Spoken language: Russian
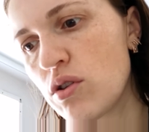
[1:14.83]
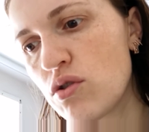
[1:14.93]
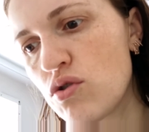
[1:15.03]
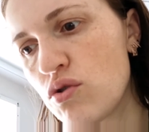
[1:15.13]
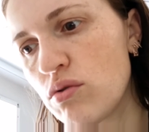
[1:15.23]

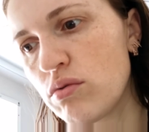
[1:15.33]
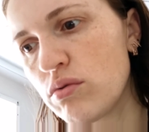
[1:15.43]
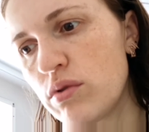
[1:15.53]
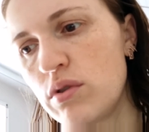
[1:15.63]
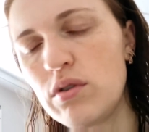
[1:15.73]
Еще
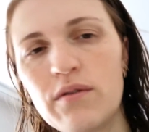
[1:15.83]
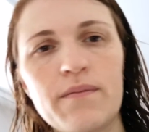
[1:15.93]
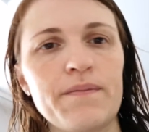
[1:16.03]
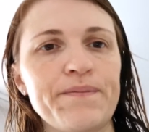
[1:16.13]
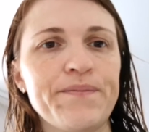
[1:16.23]
один.
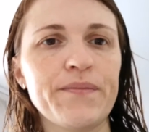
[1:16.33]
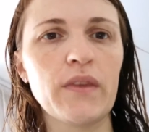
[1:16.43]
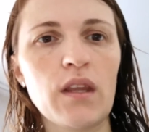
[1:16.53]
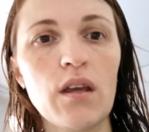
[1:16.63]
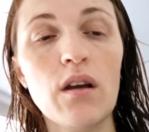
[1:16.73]

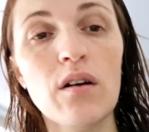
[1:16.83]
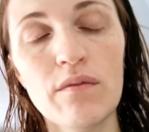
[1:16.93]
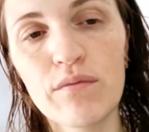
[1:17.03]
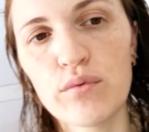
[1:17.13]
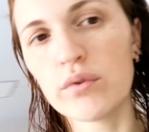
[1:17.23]

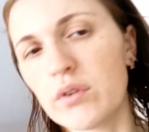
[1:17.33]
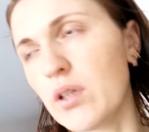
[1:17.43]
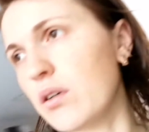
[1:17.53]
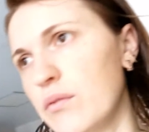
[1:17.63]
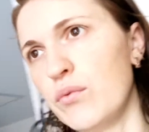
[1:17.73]
Вот
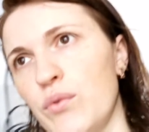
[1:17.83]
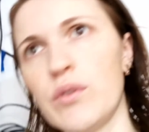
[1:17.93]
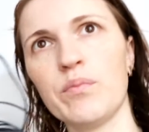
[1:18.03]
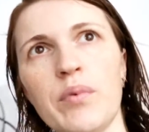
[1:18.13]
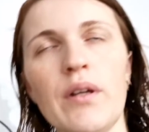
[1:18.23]
так
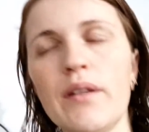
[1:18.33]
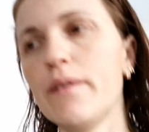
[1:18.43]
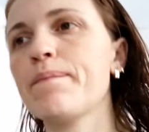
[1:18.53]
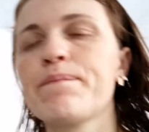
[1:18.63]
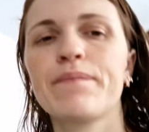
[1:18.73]
вот.
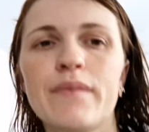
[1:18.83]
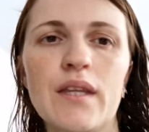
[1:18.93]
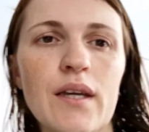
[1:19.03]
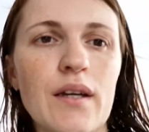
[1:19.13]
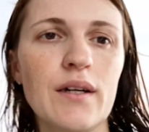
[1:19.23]
Планы
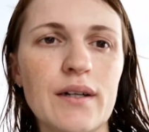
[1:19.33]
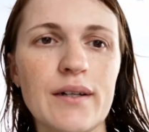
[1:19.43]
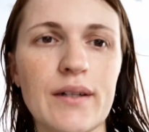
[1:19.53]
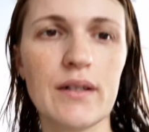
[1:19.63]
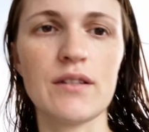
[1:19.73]

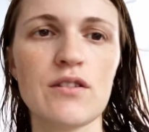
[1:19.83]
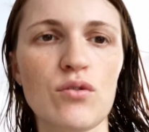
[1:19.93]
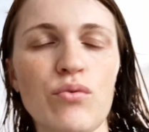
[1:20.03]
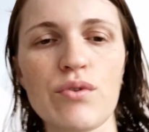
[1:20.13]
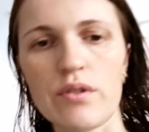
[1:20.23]

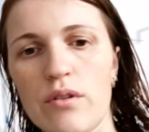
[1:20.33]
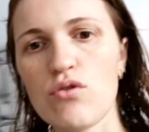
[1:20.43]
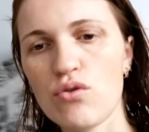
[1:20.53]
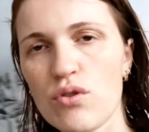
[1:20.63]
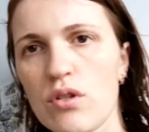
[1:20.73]
грандиозно.
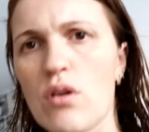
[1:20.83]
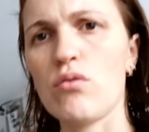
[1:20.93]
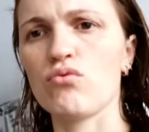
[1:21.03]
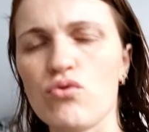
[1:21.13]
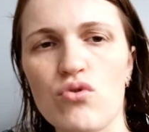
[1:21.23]
Еще не
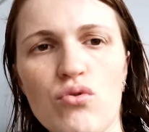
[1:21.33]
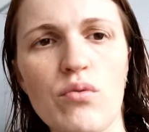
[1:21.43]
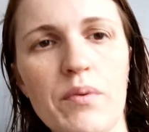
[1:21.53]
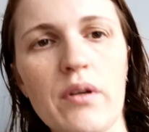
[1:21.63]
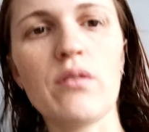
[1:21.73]
знаю, нужно
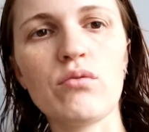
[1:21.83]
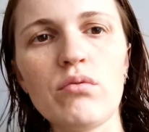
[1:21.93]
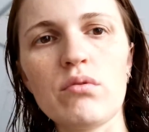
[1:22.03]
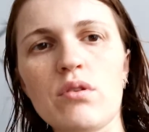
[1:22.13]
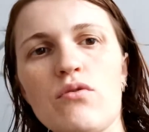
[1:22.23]
что-то
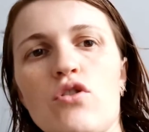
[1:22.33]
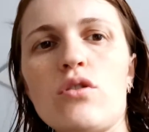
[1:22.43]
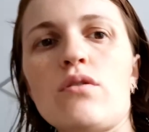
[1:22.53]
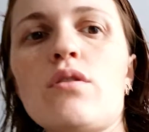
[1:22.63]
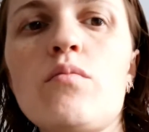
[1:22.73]
приготовить. Я
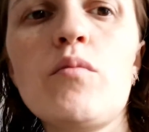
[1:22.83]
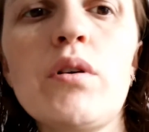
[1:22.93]
вчера с этими